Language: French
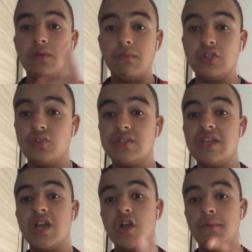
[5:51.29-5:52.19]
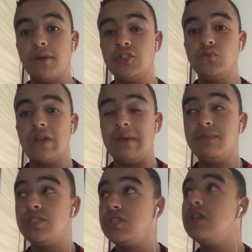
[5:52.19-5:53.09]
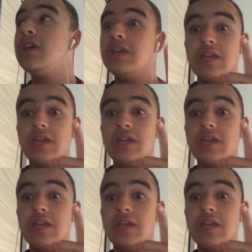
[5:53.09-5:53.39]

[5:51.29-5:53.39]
Moi, je sais comment il joue l'Abidi.